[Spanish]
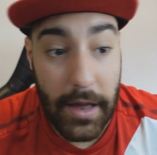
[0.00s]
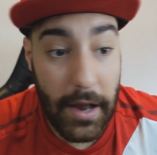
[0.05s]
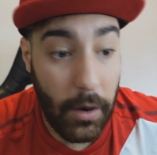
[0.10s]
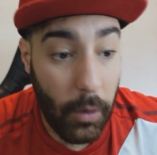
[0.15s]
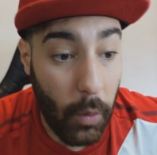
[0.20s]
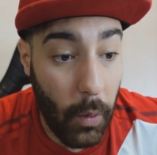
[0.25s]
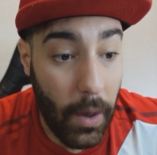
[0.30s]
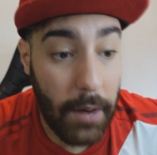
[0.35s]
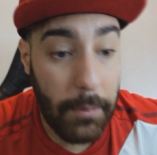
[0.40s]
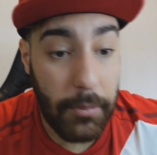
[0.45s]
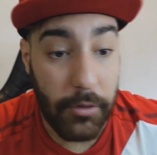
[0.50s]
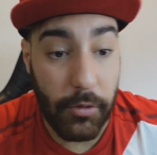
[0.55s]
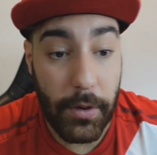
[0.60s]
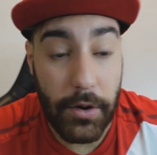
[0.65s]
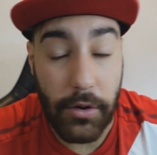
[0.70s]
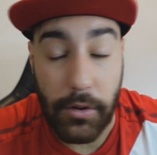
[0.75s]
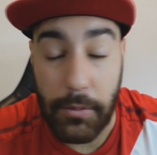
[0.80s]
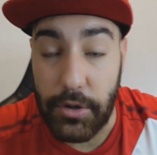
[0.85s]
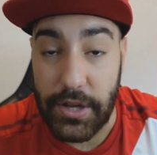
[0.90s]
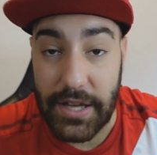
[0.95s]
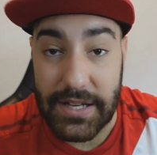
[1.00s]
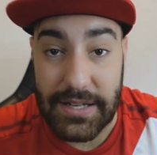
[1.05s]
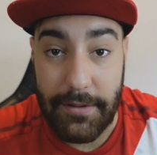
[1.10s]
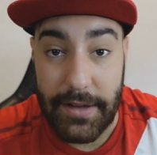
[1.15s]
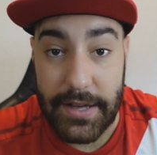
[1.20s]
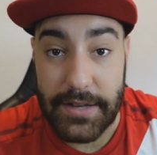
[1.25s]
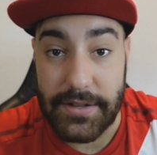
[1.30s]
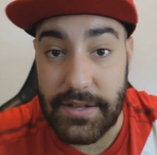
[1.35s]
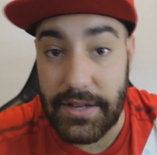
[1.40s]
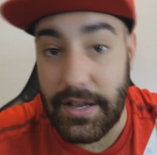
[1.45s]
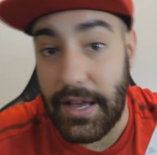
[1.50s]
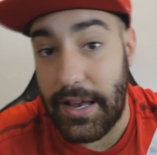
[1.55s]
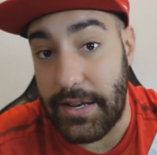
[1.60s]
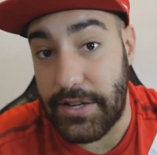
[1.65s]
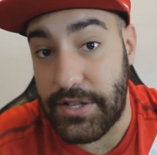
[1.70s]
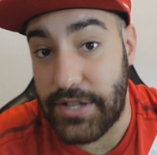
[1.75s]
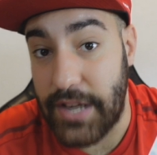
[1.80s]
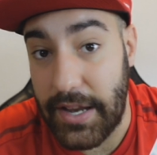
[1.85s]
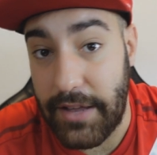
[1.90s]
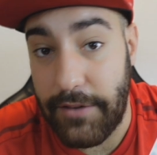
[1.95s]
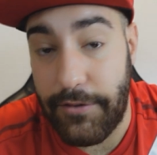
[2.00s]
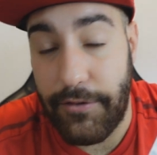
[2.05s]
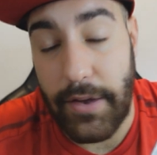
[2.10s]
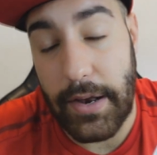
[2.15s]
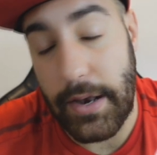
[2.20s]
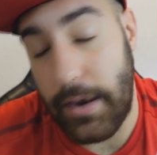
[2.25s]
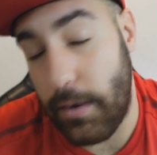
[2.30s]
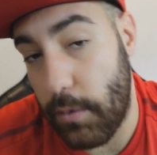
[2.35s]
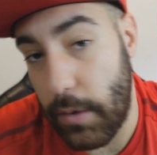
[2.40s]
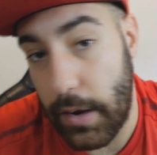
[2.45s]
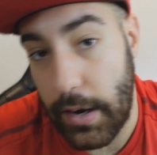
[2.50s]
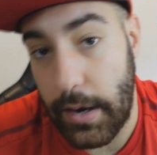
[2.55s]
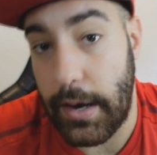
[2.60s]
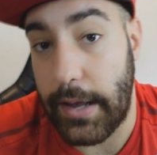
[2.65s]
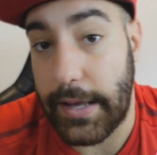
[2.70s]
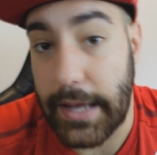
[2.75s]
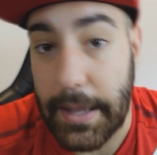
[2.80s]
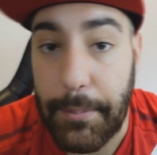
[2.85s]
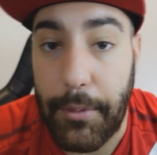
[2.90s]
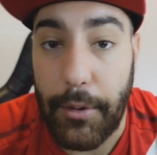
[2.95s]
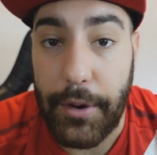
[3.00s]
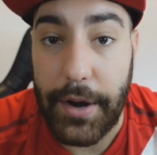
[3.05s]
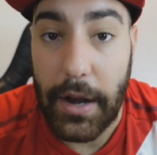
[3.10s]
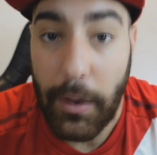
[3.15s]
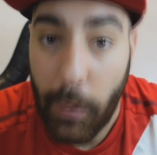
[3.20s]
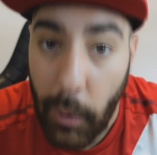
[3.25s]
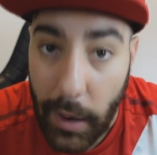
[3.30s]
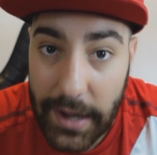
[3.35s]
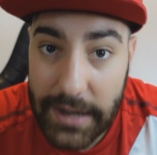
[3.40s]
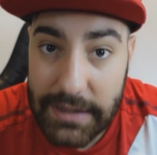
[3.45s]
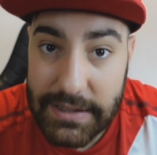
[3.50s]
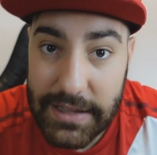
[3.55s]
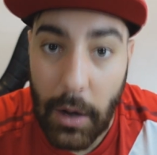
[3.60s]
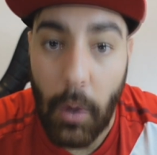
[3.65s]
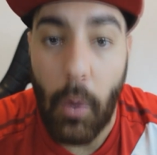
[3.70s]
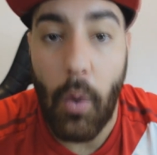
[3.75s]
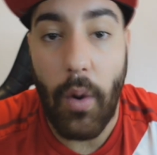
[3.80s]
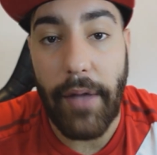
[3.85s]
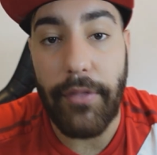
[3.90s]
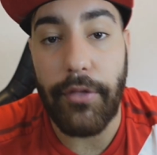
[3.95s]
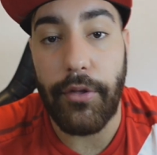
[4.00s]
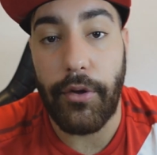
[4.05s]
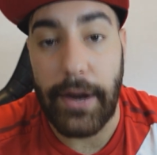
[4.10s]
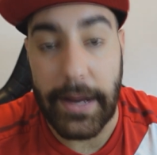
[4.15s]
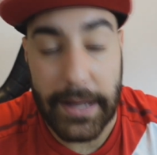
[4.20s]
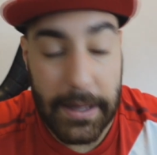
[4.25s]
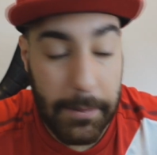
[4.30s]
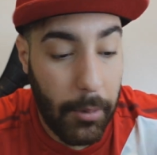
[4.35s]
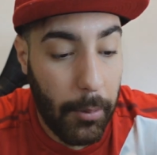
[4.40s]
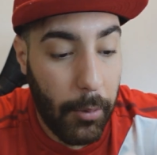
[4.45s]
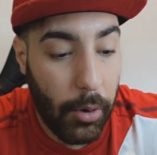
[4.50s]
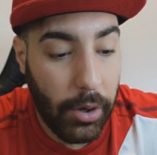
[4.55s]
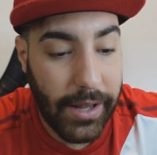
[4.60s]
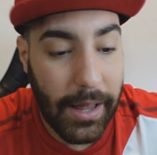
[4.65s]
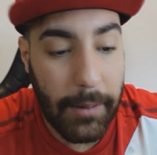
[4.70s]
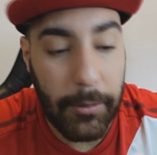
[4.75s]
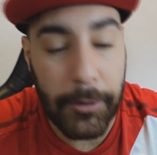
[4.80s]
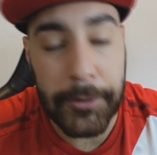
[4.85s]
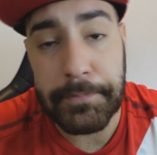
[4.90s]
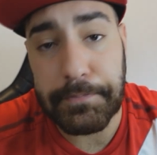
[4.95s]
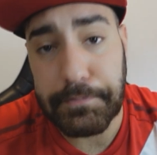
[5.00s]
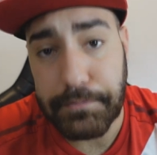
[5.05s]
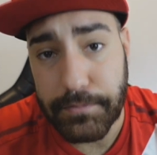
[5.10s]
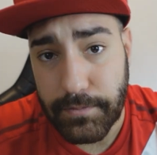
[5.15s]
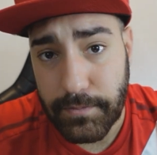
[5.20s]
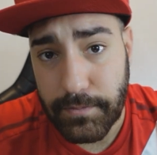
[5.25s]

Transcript: el cual, pues bueno, como ya sabéis, el Sheriff, el, equipo en el cual está jugando, el equipo moldavo,